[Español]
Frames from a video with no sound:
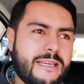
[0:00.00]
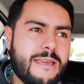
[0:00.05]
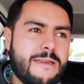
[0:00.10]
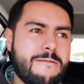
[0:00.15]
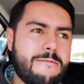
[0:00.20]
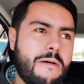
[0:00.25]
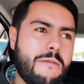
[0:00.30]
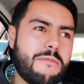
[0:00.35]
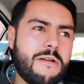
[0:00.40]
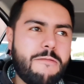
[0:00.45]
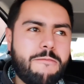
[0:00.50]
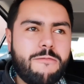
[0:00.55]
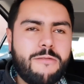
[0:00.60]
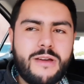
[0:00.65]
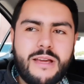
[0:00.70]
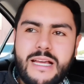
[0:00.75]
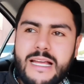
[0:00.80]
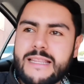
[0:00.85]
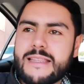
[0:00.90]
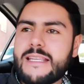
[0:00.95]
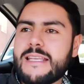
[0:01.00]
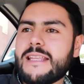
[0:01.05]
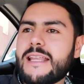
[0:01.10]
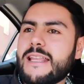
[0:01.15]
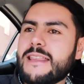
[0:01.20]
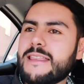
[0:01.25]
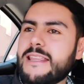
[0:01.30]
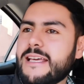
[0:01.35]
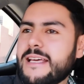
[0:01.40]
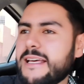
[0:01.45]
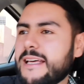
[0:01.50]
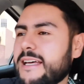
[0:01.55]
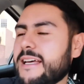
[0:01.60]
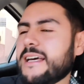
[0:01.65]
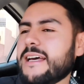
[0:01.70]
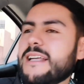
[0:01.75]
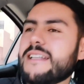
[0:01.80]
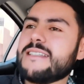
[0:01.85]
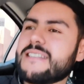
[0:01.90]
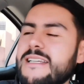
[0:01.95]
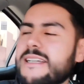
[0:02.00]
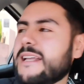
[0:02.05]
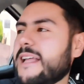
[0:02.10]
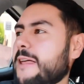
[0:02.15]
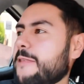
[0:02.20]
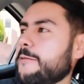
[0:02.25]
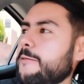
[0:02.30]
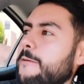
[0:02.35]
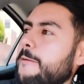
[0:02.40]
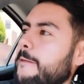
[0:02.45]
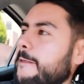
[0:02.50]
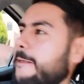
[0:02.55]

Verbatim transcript: que mi mamá fue candidata al Senado,